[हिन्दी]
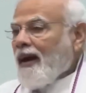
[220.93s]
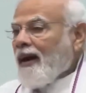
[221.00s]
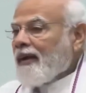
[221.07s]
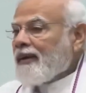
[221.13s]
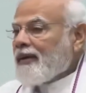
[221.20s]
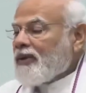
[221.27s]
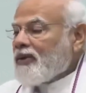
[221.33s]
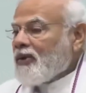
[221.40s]
हर
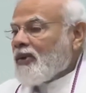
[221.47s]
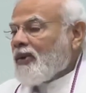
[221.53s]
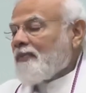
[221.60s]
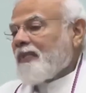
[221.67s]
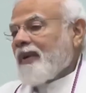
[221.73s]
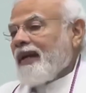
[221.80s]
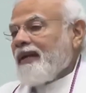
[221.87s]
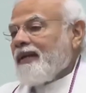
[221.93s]
किसी को
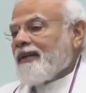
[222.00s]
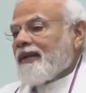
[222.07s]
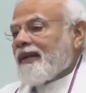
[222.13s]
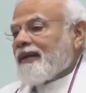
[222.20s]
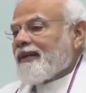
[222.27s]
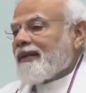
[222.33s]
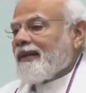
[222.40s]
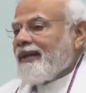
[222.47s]
प्रेरित
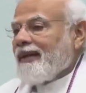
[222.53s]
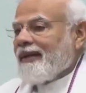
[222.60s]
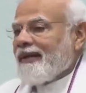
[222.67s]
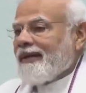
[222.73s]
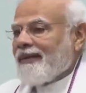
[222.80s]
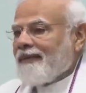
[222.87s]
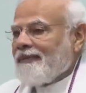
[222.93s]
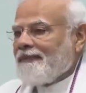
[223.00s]
करती है